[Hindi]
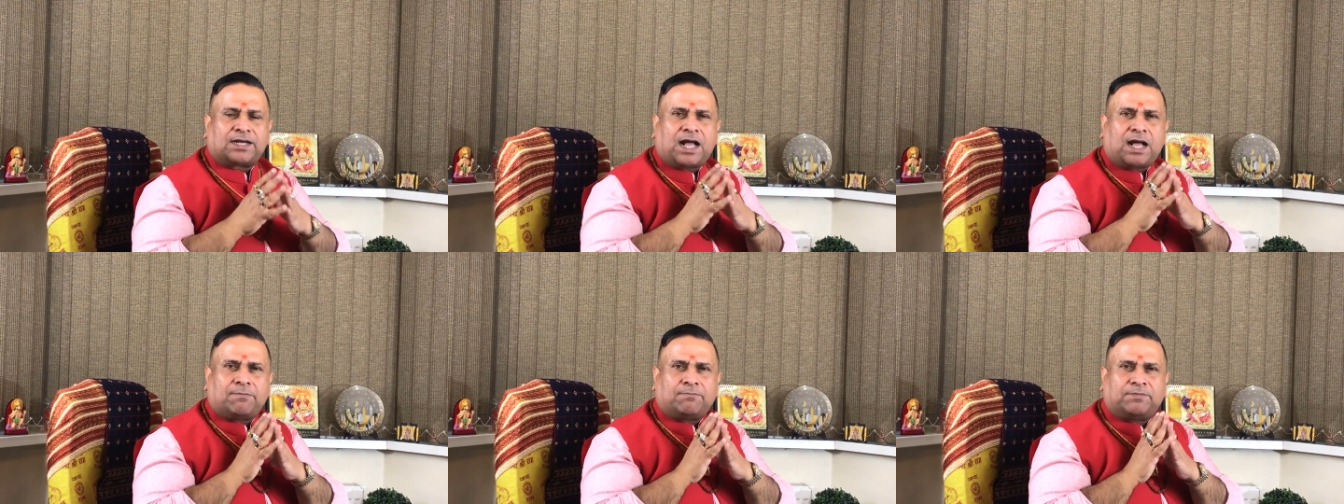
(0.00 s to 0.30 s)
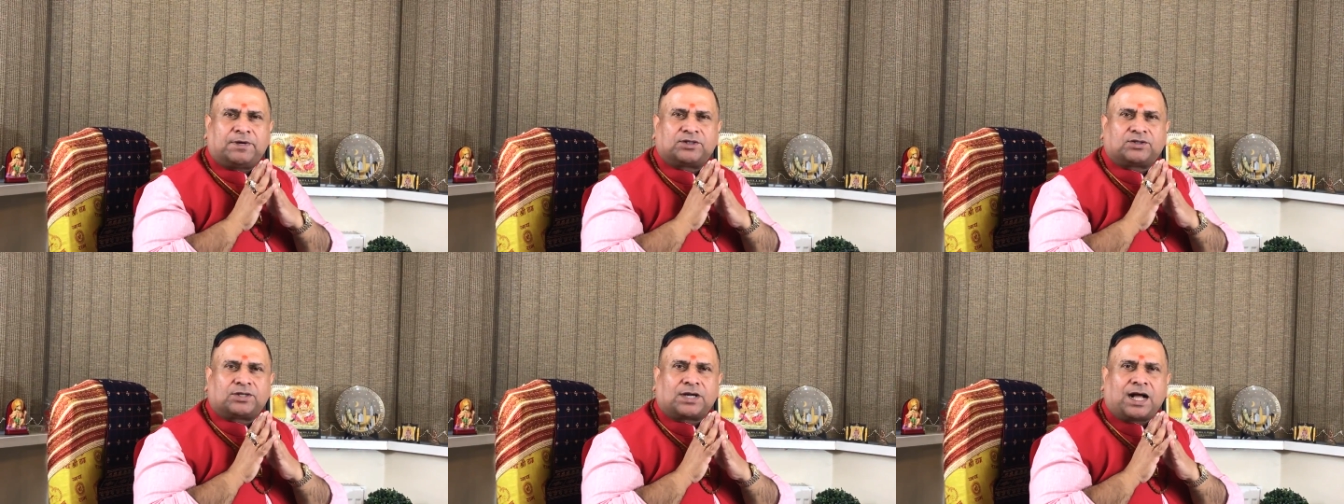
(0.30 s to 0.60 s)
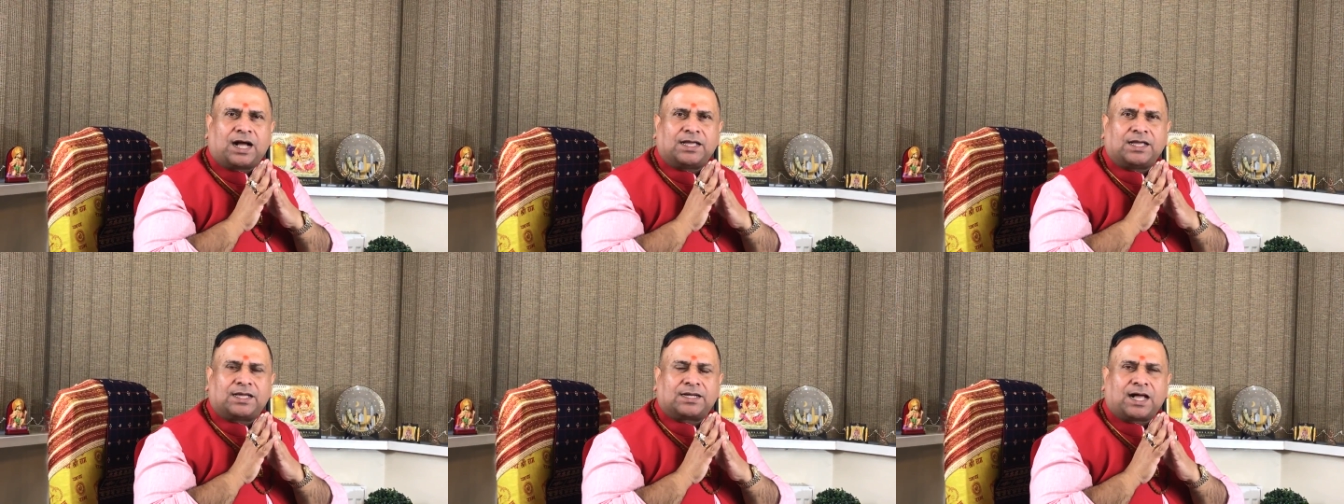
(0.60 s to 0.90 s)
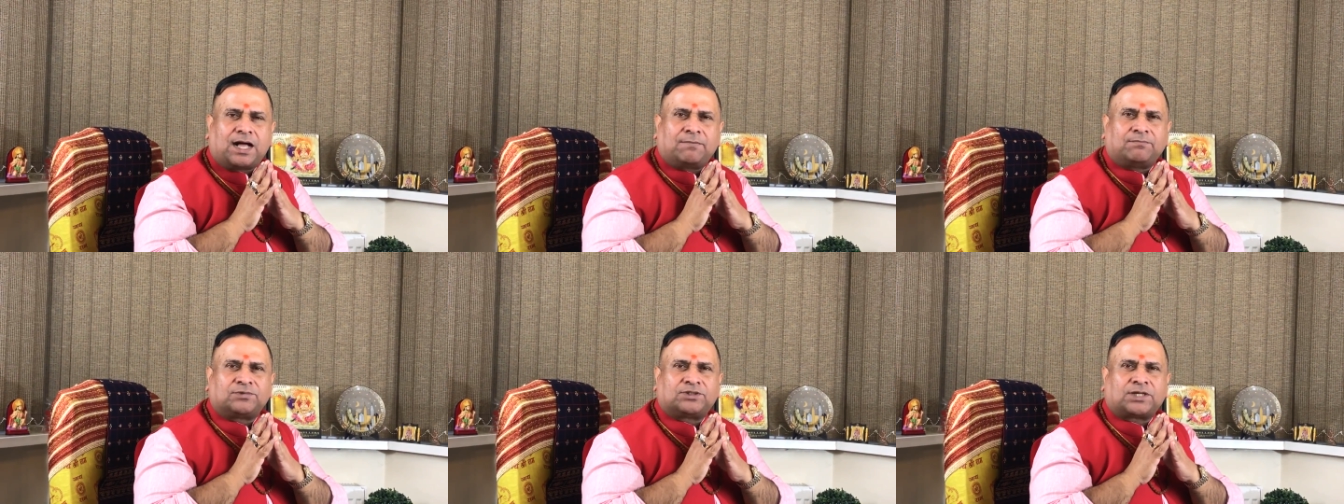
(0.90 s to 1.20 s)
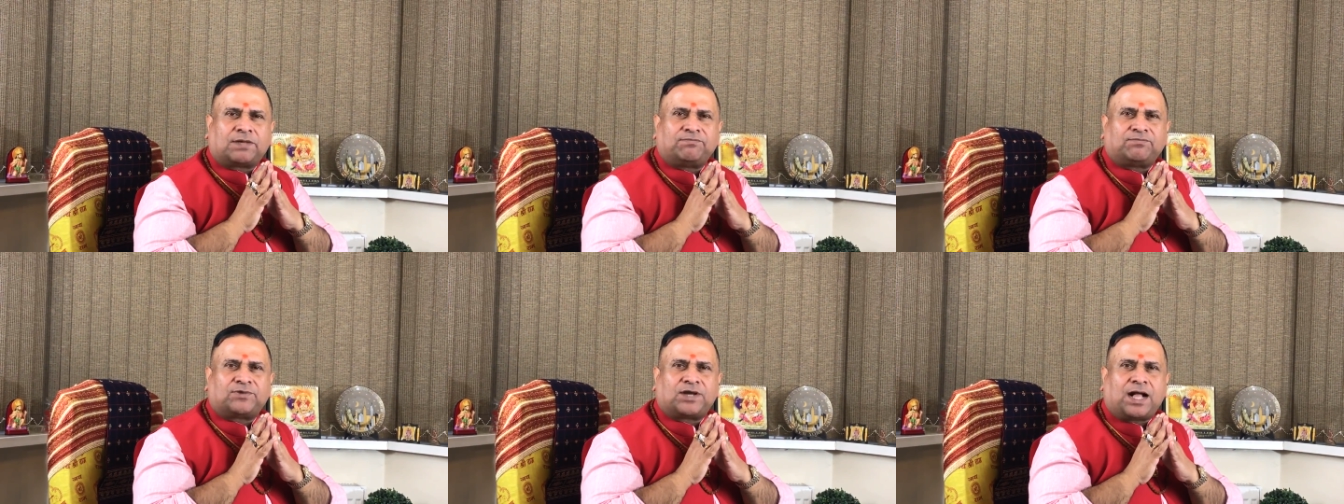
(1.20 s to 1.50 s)
राम भद्राय
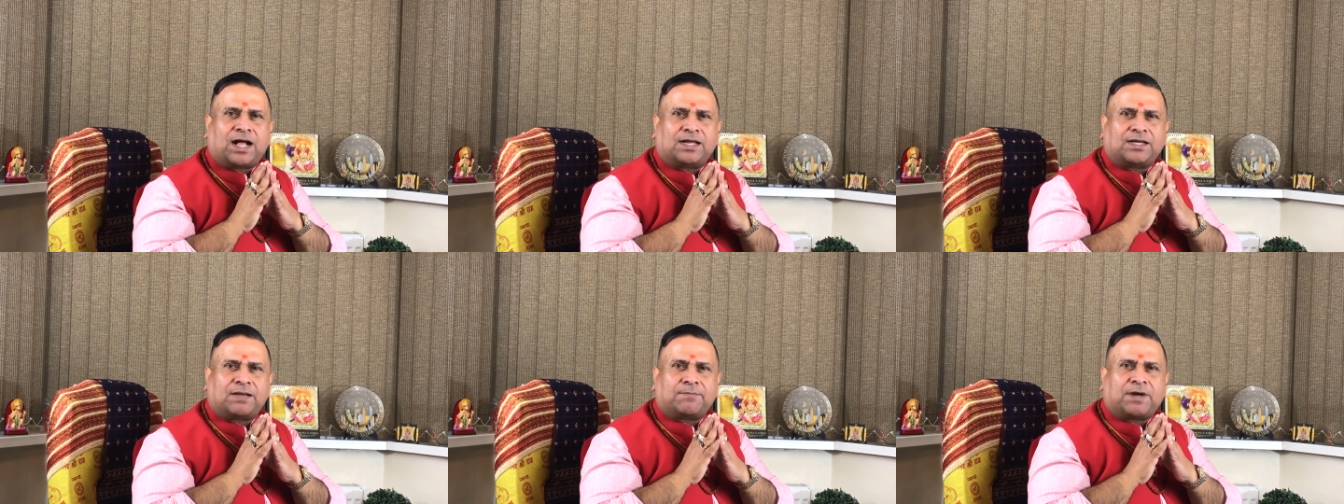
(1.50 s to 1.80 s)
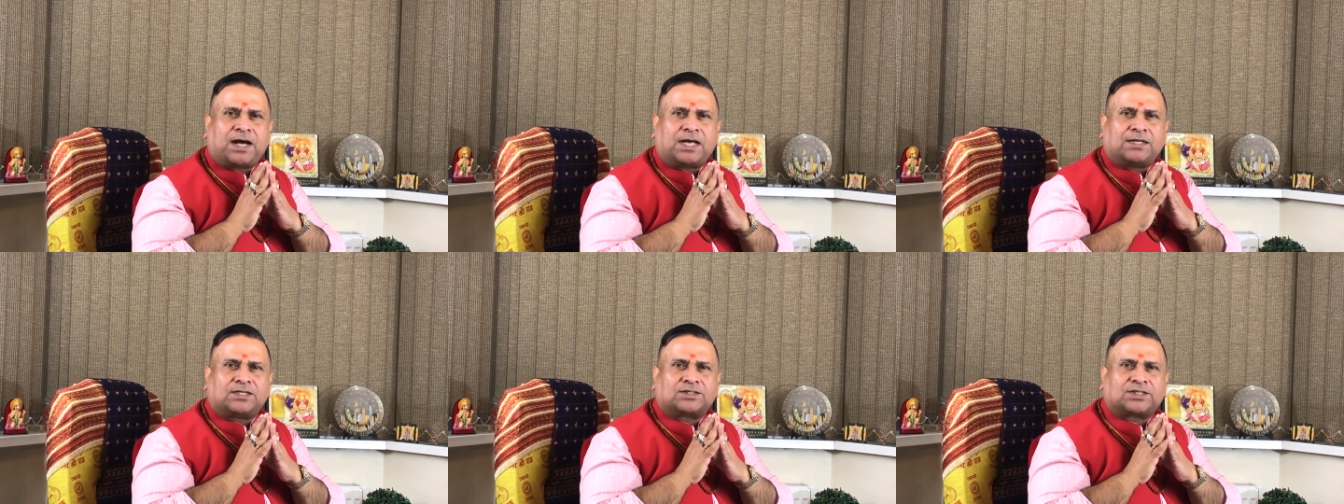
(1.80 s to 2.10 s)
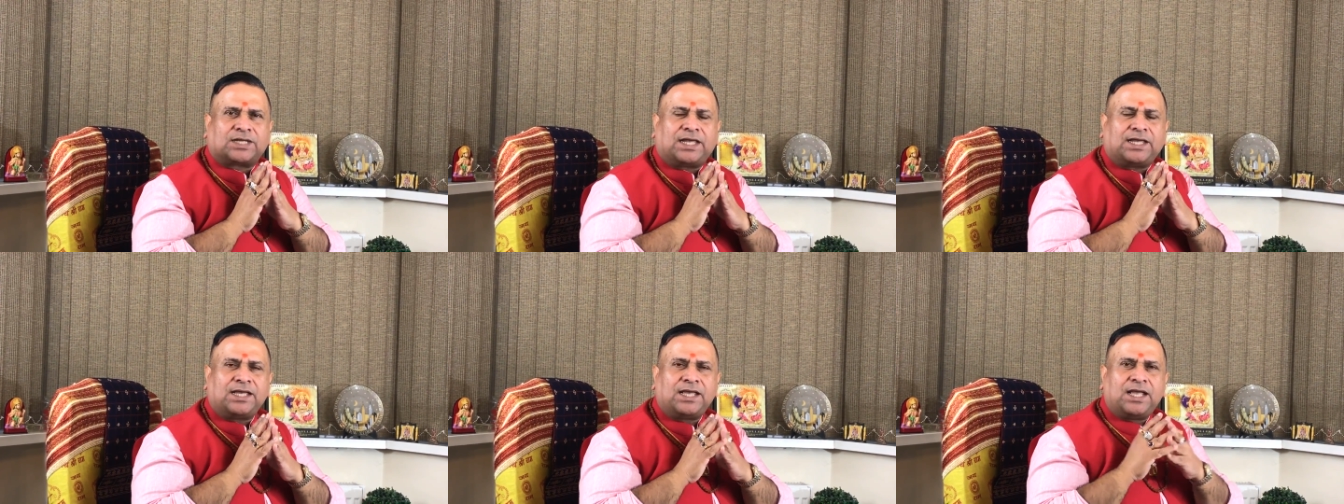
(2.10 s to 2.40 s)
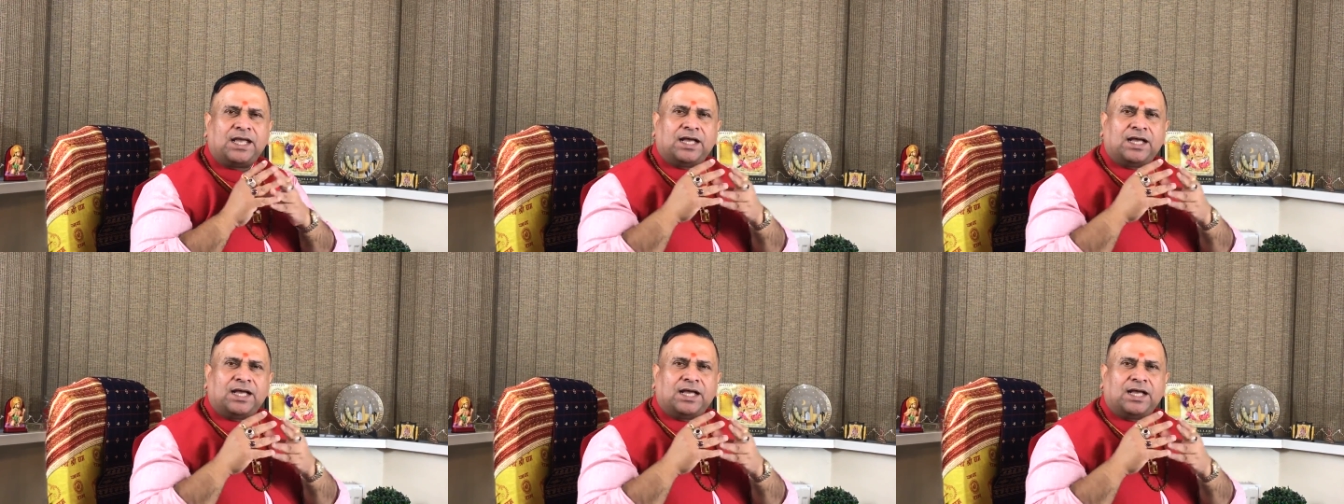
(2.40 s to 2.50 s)
रामचंद्राय मानसे